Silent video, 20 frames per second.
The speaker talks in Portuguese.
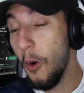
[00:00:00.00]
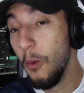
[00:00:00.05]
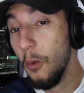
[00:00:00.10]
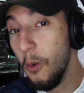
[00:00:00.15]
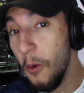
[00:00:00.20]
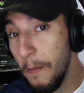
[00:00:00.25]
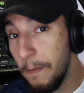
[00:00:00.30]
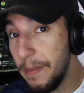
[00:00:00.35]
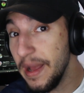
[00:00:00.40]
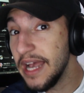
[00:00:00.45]

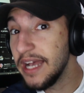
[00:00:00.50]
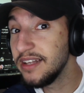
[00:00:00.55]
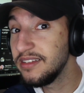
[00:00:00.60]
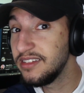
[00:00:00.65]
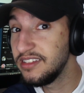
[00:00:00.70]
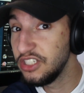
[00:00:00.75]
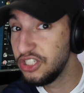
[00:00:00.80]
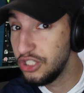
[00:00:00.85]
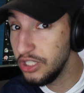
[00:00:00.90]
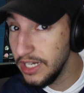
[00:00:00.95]
O
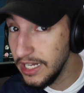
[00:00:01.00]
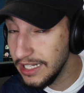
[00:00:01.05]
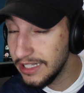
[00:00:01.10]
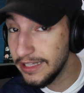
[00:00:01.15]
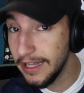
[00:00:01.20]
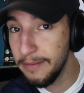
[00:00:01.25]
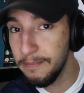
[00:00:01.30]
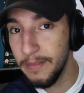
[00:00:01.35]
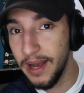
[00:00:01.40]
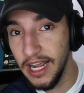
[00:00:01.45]
PSG
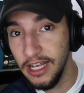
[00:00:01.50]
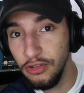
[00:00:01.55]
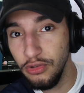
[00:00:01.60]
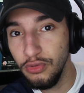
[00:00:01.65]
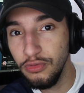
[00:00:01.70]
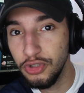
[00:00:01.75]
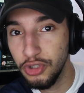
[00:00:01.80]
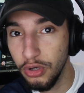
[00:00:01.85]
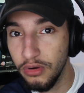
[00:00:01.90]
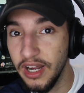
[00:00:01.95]
tem mais
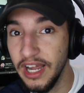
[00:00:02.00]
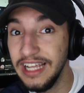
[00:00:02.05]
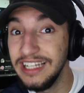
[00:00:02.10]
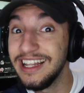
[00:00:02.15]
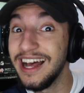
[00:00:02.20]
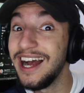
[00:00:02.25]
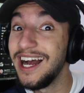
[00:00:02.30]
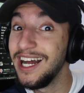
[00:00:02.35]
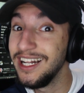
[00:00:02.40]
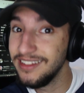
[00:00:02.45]
um jogo
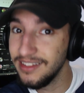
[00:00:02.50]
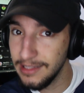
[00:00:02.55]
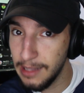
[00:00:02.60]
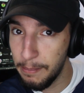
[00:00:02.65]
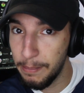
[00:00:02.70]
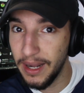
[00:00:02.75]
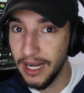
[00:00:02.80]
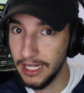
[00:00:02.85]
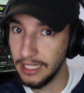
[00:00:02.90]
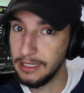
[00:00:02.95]
ainda antes da
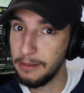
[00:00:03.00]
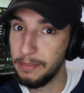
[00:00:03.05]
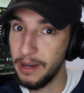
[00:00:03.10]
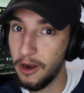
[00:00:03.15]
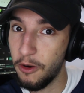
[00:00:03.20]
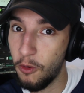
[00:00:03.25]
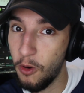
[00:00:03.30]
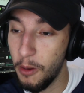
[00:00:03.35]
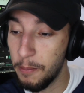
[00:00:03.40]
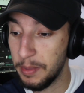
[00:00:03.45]
parada
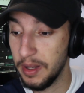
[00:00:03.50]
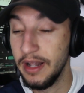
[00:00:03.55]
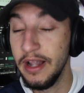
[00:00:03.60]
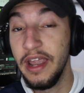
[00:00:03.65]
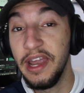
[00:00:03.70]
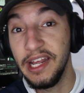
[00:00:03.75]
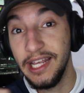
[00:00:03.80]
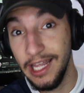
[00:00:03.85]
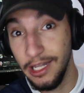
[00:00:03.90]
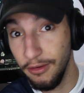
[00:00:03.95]
pra Copa,
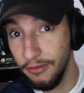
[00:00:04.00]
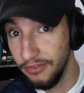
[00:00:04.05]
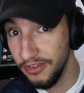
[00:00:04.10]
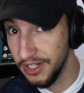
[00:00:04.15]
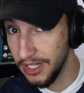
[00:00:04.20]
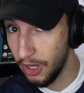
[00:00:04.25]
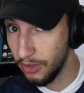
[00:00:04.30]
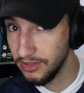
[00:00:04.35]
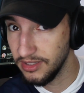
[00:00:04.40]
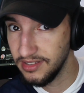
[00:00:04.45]
que é no
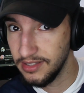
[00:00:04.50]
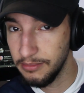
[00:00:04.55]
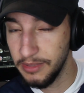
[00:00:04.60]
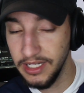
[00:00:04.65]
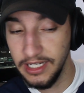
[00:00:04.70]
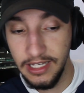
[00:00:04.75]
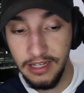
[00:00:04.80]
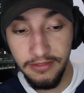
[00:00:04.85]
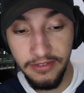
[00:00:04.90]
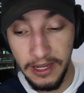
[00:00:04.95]
final da
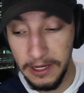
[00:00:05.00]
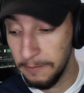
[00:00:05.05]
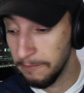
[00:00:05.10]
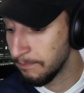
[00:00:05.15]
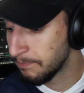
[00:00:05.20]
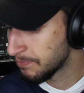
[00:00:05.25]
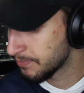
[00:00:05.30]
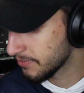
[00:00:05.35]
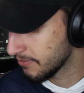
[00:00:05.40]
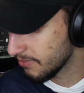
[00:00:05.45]
semana que vem.
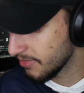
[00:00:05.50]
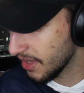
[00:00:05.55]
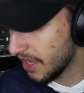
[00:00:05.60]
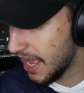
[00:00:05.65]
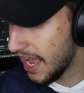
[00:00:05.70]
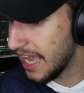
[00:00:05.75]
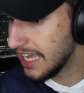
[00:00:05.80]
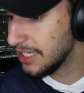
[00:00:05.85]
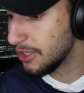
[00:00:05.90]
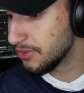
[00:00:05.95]

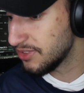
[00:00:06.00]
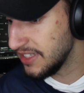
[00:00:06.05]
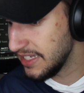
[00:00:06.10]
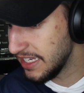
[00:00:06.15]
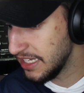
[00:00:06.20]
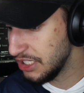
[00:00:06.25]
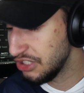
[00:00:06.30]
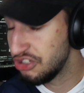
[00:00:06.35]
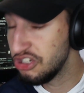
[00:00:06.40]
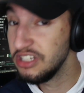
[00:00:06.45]
Aí é o
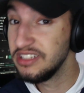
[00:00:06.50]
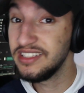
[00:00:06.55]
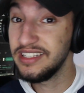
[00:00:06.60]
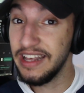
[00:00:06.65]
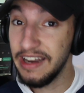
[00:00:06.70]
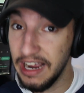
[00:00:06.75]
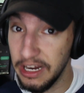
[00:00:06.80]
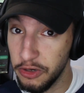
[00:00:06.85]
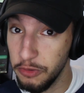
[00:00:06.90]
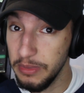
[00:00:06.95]
seguinte,
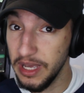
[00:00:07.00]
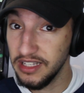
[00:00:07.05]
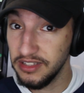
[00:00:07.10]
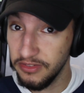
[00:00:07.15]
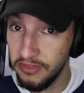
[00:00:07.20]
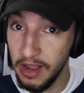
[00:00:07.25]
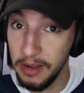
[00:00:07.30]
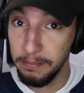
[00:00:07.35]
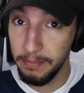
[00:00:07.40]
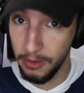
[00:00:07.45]
será que o Messi
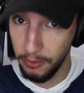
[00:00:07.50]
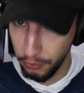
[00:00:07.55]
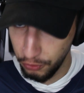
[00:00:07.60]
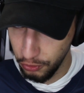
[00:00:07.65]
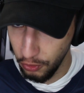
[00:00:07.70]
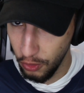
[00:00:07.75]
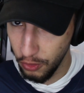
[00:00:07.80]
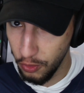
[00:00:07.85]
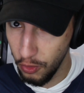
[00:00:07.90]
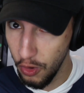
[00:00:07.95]
vai para o
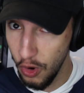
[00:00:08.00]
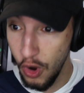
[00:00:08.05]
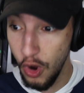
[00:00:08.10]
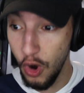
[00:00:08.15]
jogo